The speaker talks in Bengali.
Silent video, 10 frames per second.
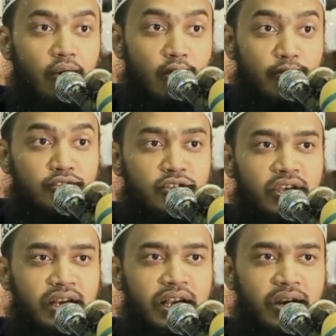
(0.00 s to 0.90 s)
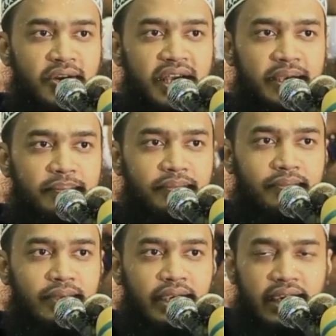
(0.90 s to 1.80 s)
অবুজতার কারণে
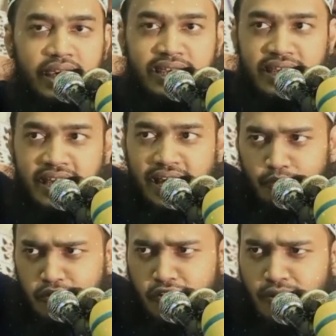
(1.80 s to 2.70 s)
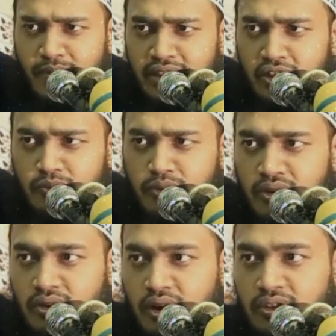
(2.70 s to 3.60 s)
ইন্ডিয়ার মুসলমানদের উপর
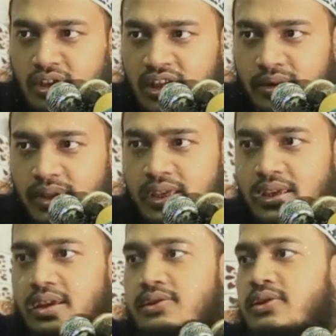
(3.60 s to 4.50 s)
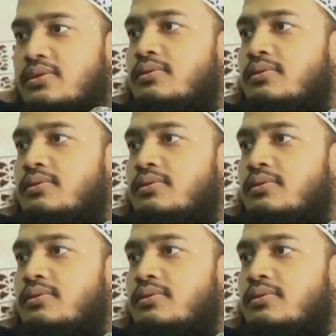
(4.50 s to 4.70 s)
অত্যাচার বেড়ে গিয়েছে